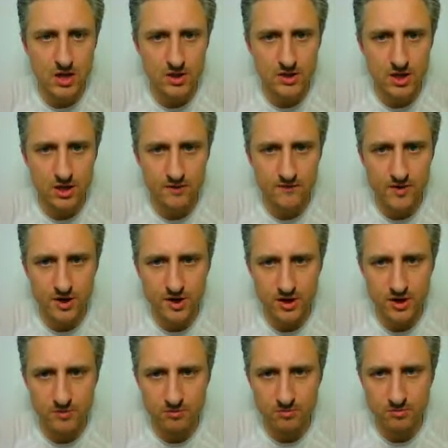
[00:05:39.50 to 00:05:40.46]
Так,
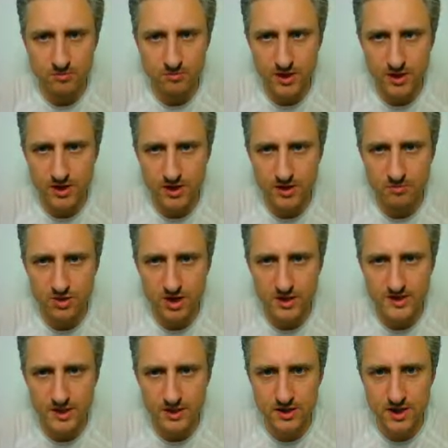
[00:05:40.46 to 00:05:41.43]
верхняя панель
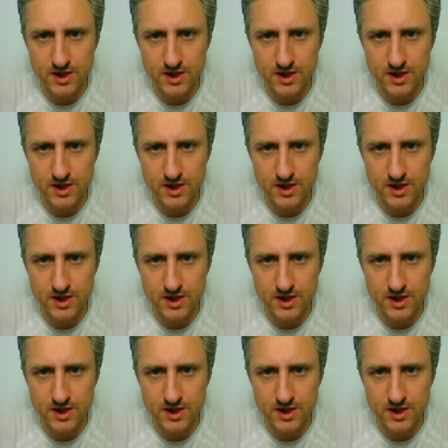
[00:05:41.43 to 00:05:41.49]
показать